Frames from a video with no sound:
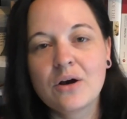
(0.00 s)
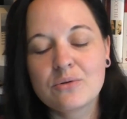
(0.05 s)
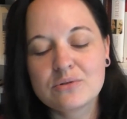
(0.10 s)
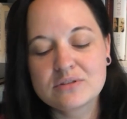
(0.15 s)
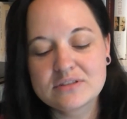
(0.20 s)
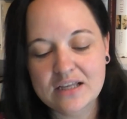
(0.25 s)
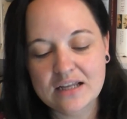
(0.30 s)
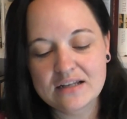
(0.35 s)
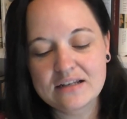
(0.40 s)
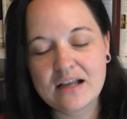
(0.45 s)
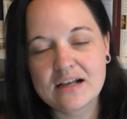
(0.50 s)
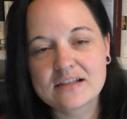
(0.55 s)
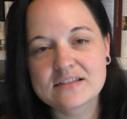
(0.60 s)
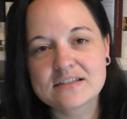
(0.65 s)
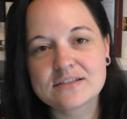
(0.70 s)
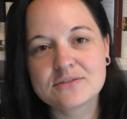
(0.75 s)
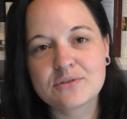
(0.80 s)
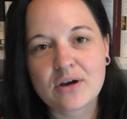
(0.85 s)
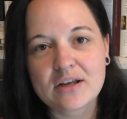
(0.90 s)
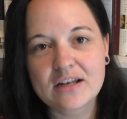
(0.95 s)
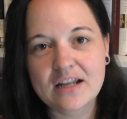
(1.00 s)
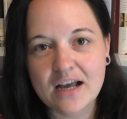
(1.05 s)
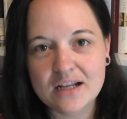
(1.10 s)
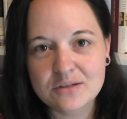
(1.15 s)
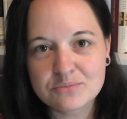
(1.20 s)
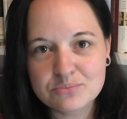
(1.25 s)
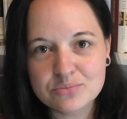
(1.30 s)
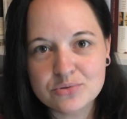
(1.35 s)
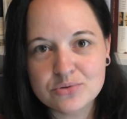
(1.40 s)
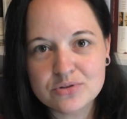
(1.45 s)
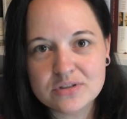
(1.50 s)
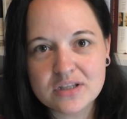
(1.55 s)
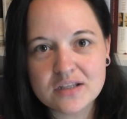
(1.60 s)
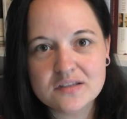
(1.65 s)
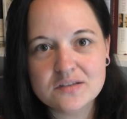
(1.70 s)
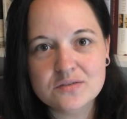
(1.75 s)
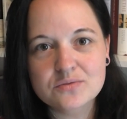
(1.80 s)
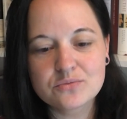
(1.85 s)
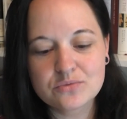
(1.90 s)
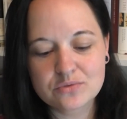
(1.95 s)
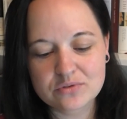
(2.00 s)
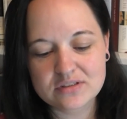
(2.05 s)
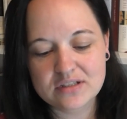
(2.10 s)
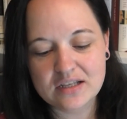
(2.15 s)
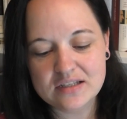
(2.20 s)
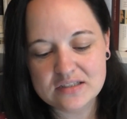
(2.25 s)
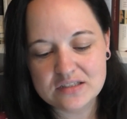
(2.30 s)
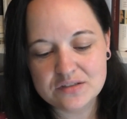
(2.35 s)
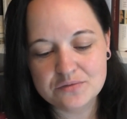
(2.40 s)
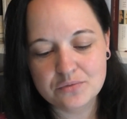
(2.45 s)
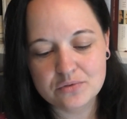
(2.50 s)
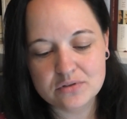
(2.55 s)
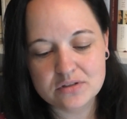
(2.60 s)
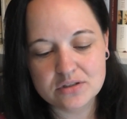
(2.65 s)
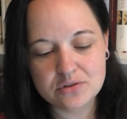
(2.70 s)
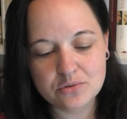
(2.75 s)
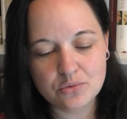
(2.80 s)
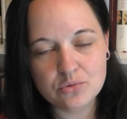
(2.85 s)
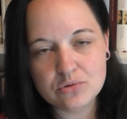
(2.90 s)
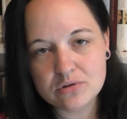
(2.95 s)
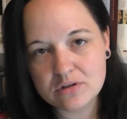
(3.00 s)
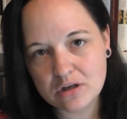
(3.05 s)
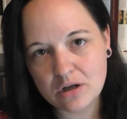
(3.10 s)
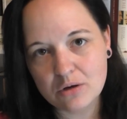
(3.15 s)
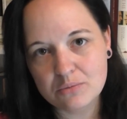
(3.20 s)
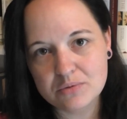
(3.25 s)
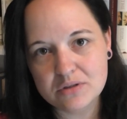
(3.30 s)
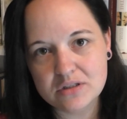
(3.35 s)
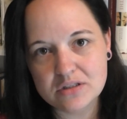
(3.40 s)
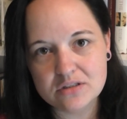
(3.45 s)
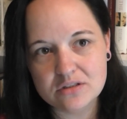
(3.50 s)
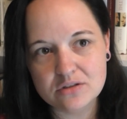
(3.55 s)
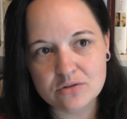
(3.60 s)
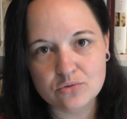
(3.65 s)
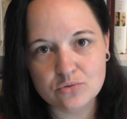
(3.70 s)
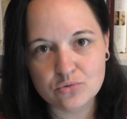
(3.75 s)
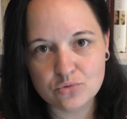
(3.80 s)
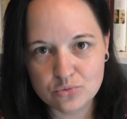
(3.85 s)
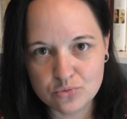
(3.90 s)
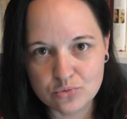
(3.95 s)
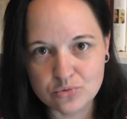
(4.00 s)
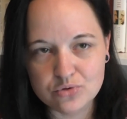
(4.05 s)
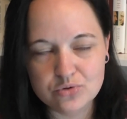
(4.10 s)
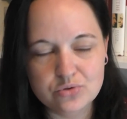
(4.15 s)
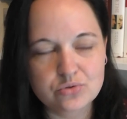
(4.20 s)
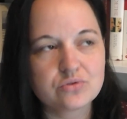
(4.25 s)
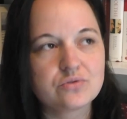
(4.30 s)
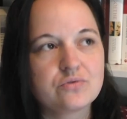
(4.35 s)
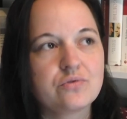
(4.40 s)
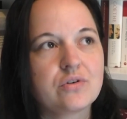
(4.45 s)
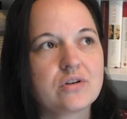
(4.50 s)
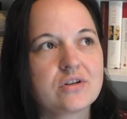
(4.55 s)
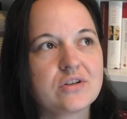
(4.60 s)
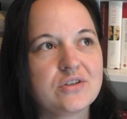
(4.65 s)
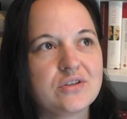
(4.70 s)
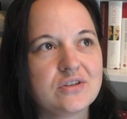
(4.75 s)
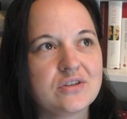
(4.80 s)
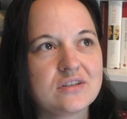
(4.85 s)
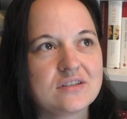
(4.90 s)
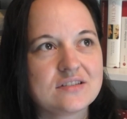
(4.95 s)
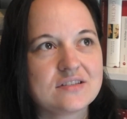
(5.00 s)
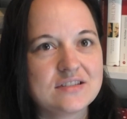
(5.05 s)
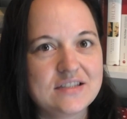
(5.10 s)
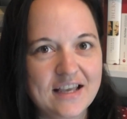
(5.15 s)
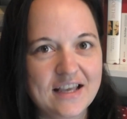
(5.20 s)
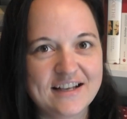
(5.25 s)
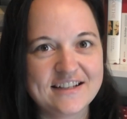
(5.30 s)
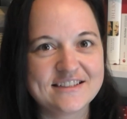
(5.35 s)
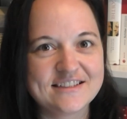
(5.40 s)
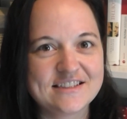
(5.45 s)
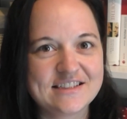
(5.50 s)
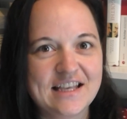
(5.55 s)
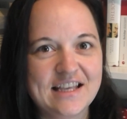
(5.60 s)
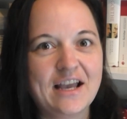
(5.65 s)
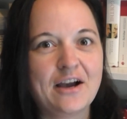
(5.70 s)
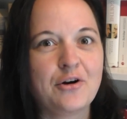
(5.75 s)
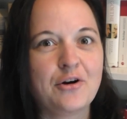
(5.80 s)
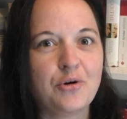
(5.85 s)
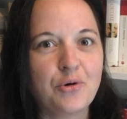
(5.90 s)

Und dann las ich noch ein Handbuch dazu und das ist wirklich unglaublich gut und wirklich sehr, sehr